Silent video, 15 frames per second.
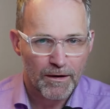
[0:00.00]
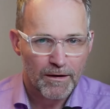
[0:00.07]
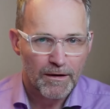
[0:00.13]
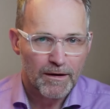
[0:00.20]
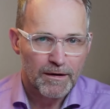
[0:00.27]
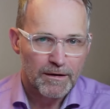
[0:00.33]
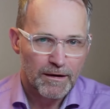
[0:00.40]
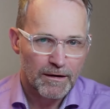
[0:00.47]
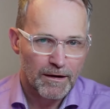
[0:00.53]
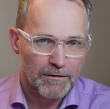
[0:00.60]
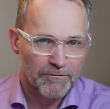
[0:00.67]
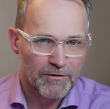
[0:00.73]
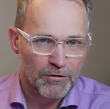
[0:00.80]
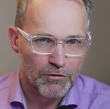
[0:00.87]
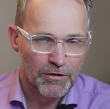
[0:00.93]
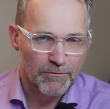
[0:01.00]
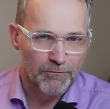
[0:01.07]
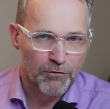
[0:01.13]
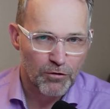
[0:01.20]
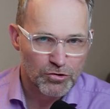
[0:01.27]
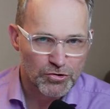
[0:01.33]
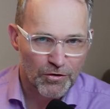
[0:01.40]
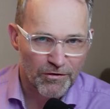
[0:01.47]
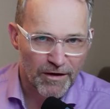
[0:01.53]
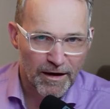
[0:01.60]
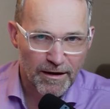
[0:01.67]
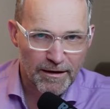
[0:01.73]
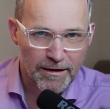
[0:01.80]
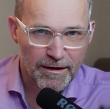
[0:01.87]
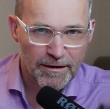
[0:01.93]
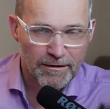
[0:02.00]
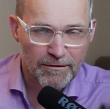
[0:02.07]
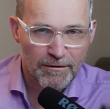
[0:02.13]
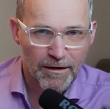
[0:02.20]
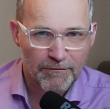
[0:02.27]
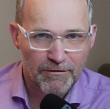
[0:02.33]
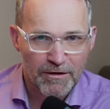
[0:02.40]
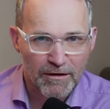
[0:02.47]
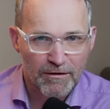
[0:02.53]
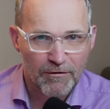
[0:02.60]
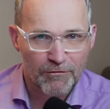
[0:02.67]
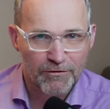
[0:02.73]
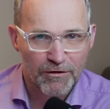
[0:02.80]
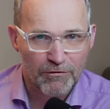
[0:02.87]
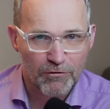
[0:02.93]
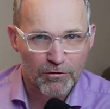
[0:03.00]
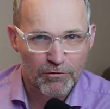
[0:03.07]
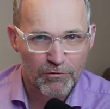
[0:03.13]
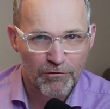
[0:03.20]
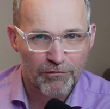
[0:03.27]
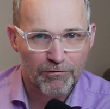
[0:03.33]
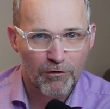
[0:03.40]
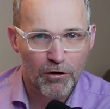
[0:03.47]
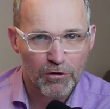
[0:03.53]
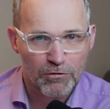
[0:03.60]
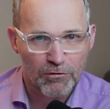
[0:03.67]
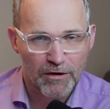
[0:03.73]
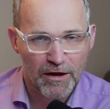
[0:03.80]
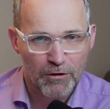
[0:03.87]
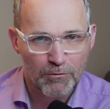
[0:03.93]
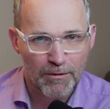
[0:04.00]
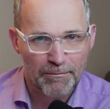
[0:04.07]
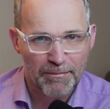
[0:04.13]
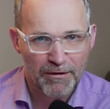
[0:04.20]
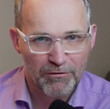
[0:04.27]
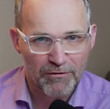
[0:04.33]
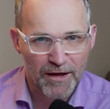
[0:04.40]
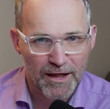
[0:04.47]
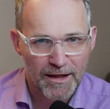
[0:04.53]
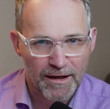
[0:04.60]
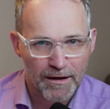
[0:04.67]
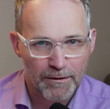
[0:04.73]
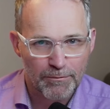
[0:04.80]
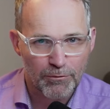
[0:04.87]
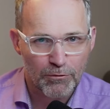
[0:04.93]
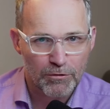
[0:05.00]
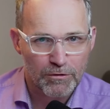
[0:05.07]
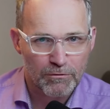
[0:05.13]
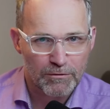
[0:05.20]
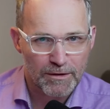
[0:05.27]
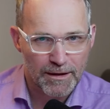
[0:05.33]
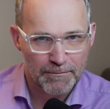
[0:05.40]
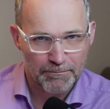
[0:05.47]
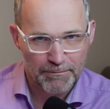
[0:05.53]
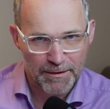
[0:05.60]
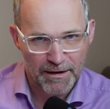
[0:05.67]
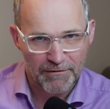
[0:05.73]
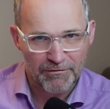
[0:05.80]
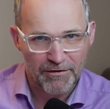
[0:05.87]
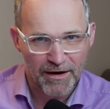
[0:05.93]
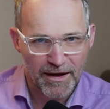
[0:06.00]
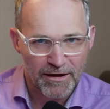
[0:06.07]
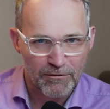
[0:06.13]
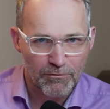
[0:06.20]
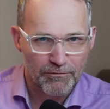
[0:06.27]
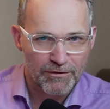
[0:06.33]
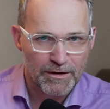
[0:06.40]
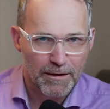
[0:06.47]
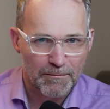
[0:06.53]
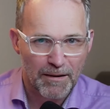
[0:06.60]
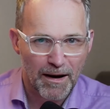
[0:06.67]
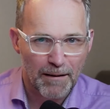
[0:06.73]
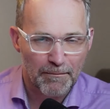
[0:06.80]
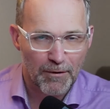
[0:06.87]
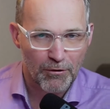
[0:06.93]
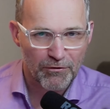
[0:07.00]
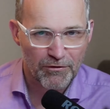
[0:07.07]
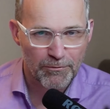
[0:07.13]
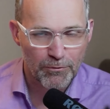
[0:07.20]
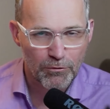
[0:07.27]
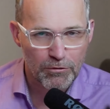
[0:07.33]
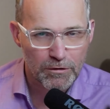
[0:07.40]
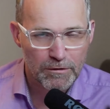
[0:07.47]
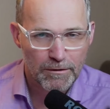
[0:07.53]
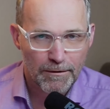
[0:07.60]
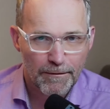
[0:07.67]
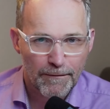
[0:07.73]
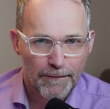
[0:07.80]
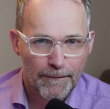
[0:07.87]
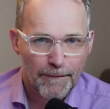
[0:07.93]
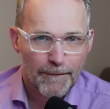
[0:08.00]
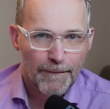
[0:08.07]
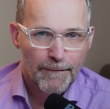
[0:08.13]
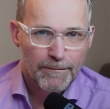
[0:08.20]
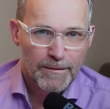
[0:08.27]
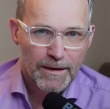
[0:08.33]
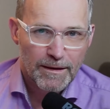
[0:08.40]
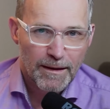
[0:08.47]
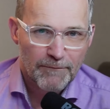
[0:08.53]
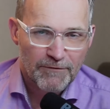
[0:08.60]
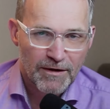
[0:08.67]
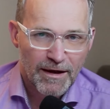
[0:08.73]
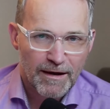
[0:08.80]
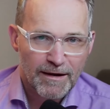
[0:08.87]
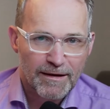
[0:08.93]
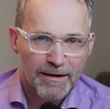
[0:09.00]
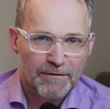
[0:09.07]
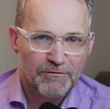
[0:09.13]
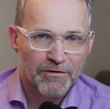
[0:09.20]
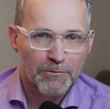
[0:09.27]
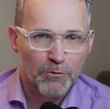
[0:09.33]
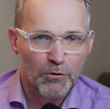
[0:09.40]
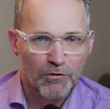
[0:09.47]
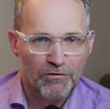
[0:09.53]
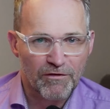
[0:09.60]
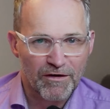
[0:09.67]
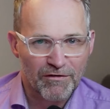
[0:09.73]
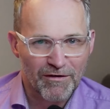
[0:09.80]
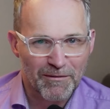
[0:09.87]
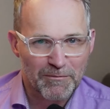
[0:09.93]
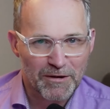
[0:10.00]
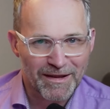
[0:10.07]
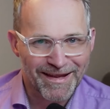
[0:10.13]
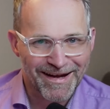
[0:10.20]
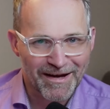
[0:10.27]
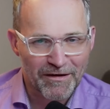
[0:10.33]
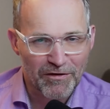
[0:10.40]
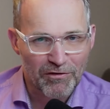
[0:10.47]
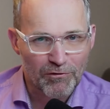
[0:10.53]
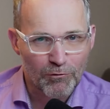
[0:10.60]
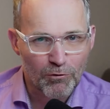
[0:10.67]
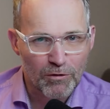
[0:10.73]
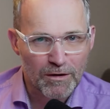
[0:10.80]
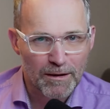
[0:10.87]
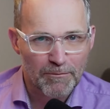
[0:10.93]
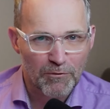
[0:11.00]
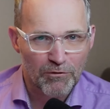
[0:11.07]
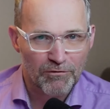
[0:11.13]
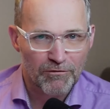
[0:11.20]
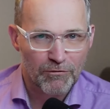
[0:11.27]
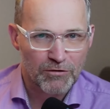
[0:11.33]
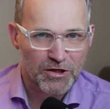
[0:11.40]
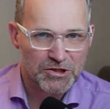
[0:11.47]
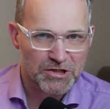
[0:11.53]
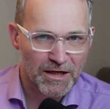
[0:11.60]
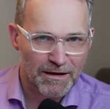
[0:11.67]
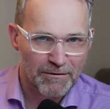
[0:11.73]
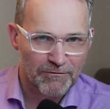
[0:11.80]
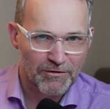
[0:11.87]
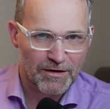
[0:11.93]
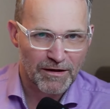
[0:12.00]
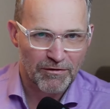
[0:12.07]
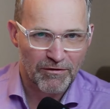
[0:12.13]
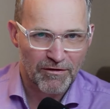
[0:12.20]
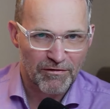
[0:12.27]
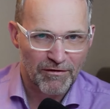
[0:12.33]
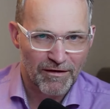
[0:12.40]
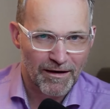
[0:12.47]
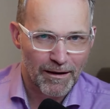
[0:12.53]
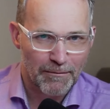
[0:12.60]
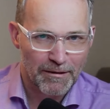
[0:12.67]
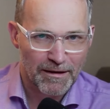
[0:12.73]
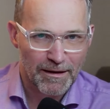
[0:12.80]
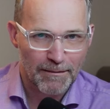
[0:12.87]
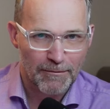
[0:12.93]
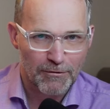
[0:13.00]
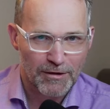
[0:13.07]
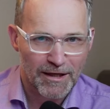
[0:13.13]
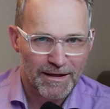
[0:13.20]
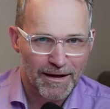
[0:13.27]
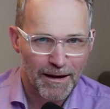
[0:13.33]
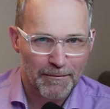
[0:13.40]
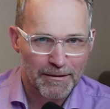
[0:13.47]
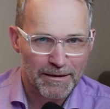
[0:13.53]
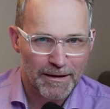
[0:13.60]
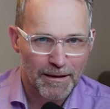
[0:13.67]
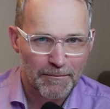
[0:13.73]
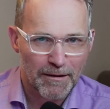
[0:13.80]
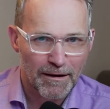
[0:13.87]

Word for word: Dann hatten wir noch den Vorschuss kennengelernt, der wird dann auf das Konto Forderung gegenüber Personal eingebucht und dann mit der Verrechnung wieder im Haben ausgebucht. Dann haben wir kennengelernt vermögenswirksame Leistungen. Da müssen wir unterscheiden, finanziert sie der Arbeitgeber oder der Arbeitnehmer.